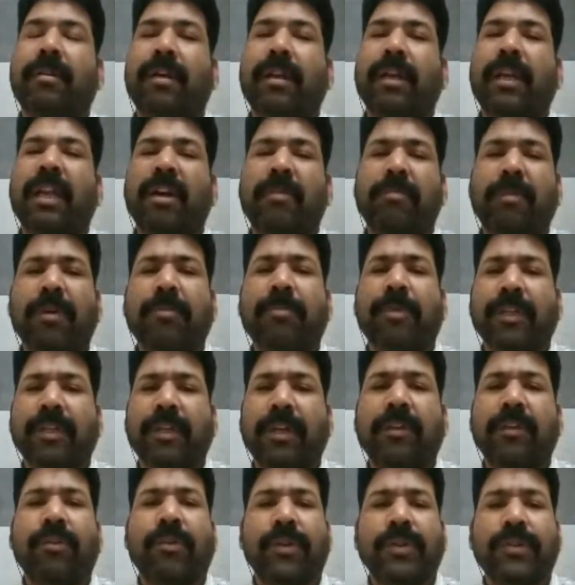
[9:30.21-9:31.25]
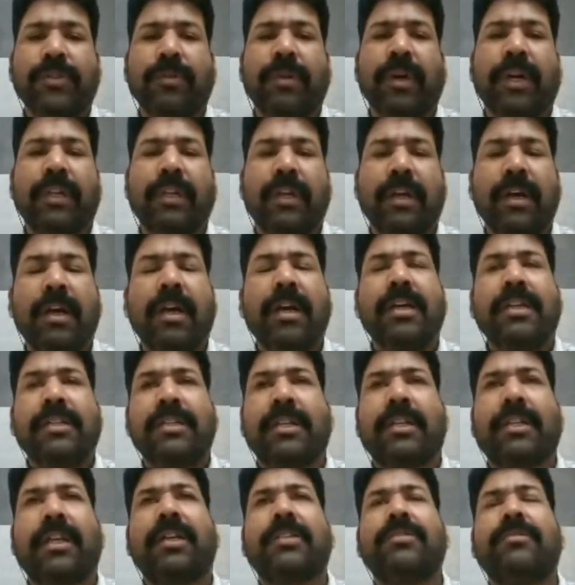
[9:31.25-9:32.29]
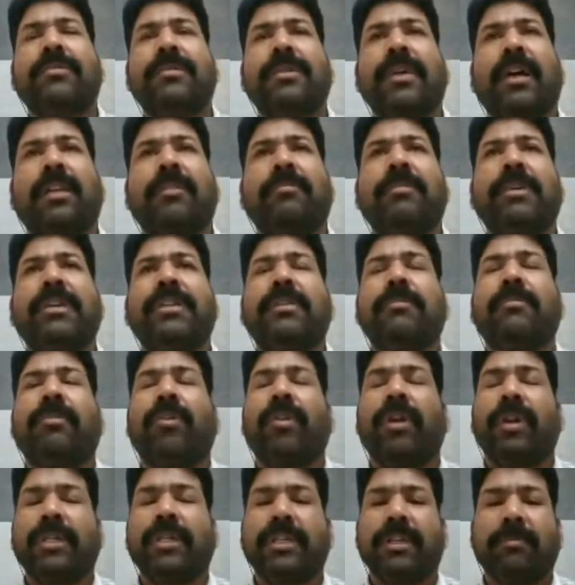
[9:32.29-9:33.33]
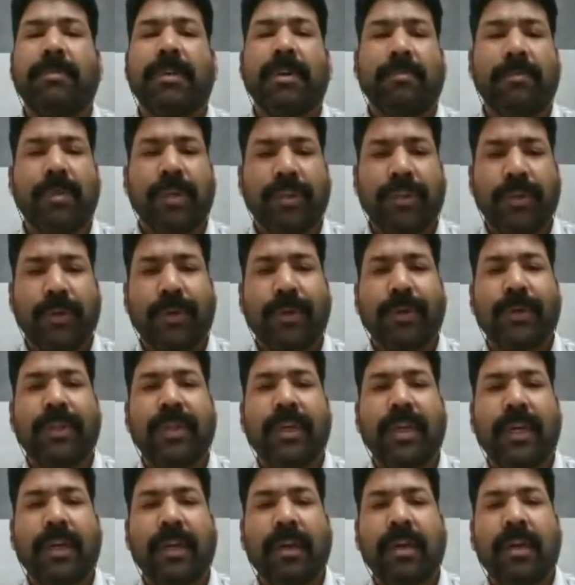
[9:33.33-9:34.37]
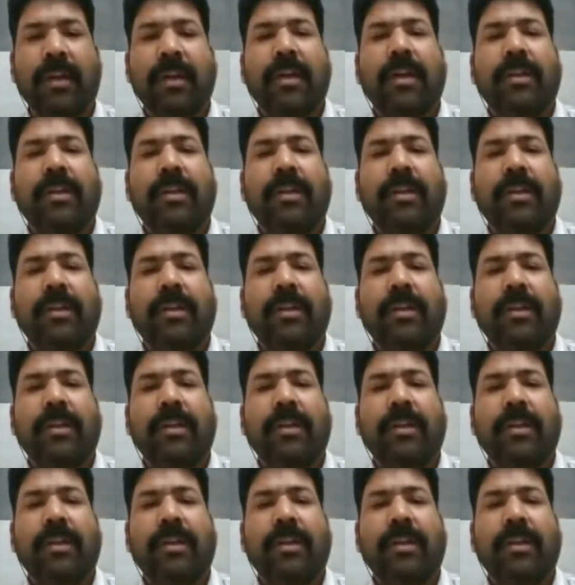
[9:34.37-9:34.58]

लगभग पतन हो चुका था 1707 में जब औरंगजेब की मृत्यु होती है